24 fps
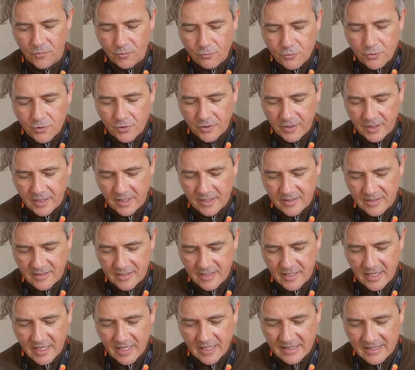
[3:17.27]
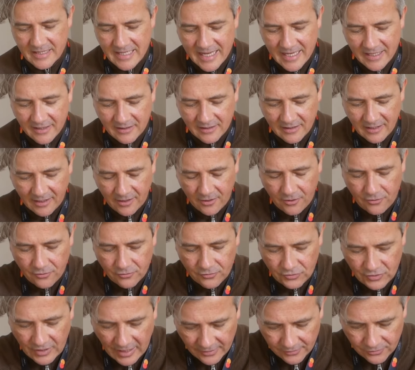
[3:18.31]
newyorchese ed entra in
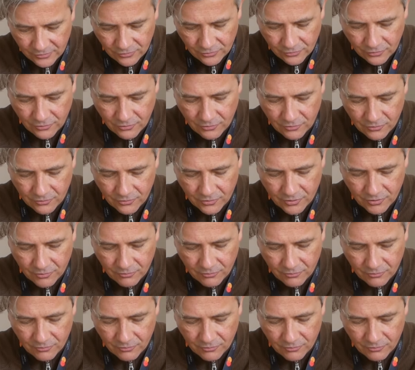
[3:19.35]
contatto con